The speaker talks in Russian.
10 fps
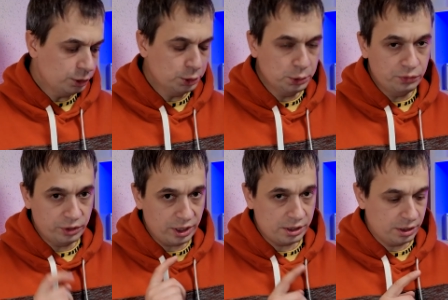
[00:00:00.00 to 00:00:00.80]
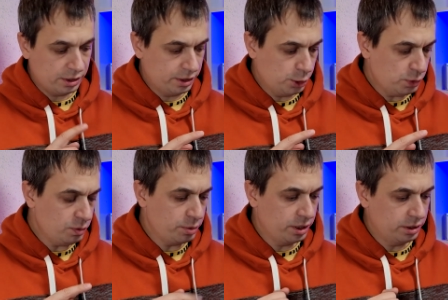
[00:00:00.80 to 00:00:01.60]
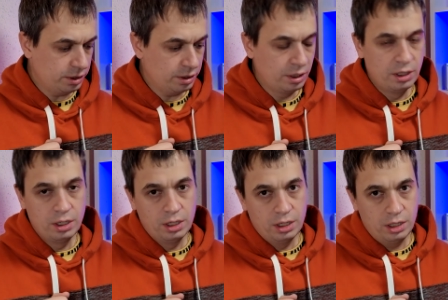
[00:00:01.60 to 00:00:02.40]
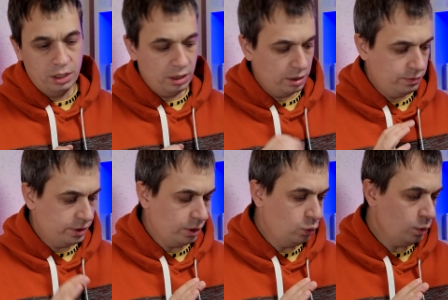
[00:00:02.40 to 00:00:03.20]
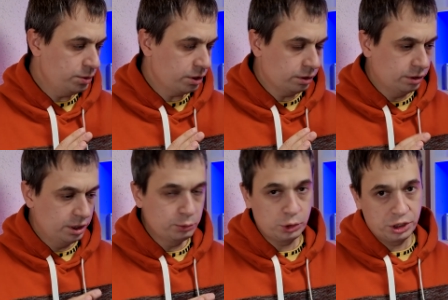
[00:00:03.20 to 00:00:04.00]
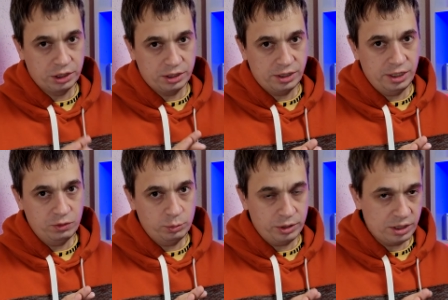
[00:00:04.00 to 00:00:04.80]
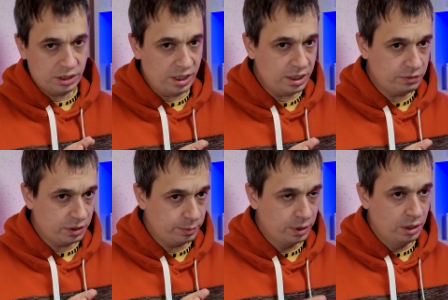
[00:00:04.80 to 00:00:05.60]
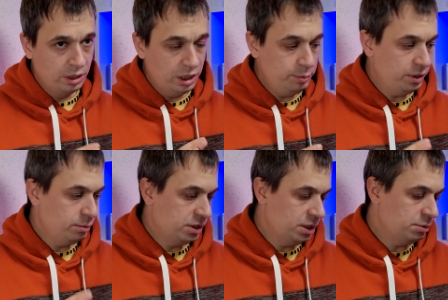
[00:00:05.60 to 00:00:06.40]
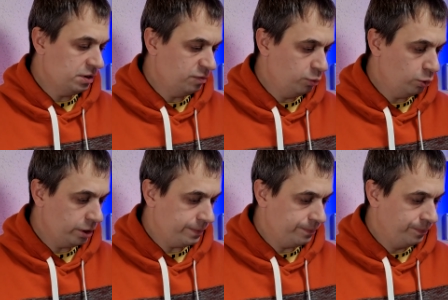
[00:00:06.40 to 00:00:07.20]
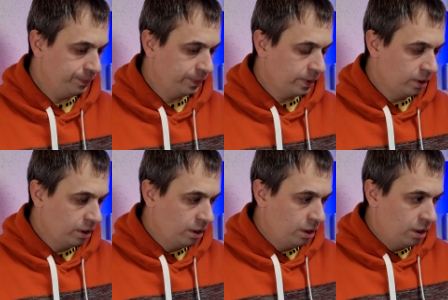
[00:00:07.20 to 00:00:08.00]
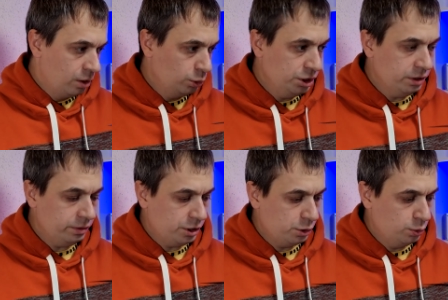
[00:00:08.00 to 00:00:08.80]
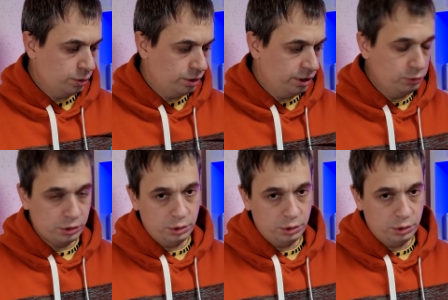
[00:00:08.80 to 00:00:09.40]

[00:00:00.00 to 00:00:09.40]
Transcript: чуть-чуть вкратце расскажу вам про этот э, квадрокоптер. Немножечко на столе его поразглядываем и переместимся в поле. Учитывая, что его